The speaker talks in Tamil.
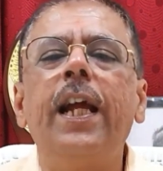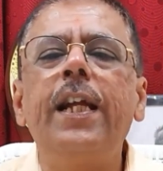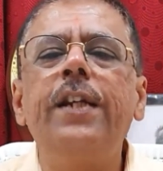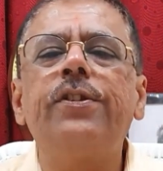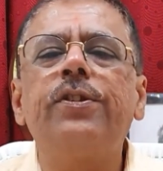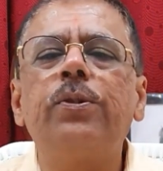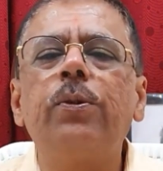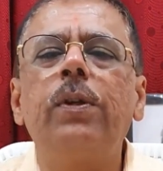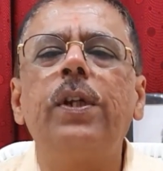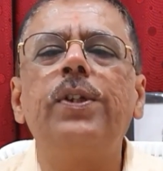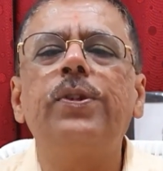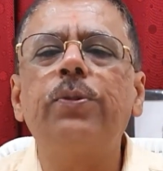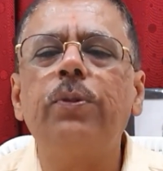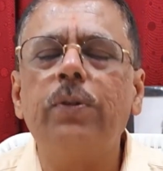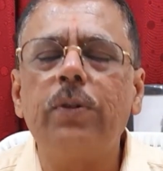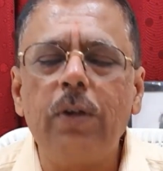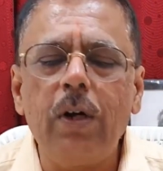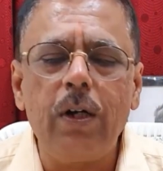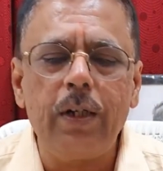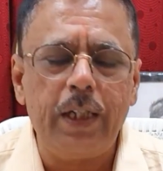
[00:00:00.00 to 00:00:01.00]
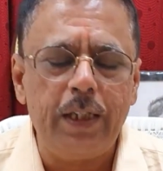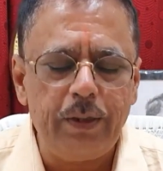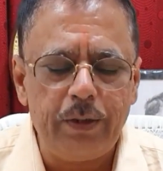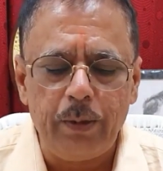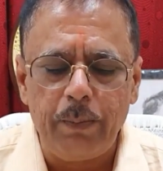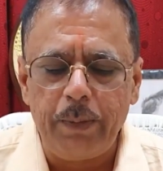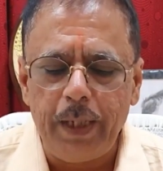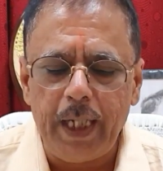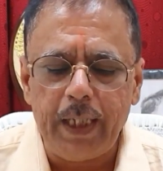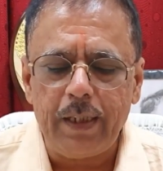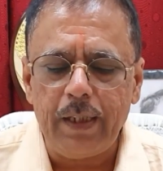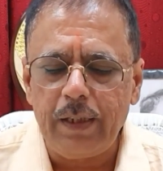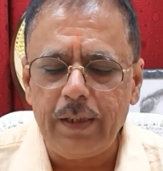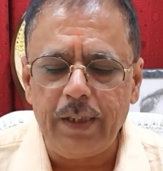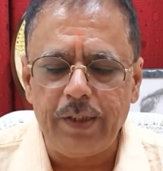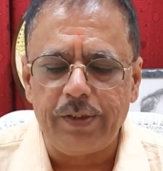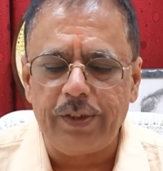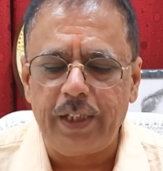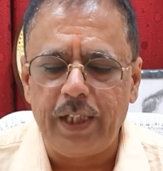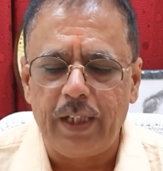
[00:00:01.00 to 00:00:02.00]
எயிட் ஸ்டூடெண்ட்ஸ் ஹூ காட் இன் டு மெடிக்கல்
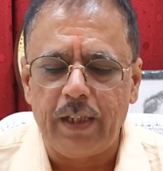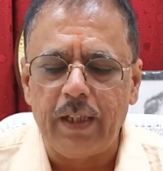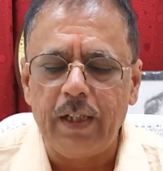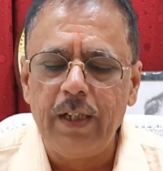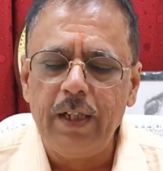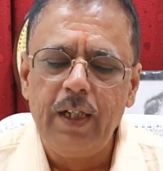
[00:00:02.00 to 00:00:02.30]
திஸ் இயர்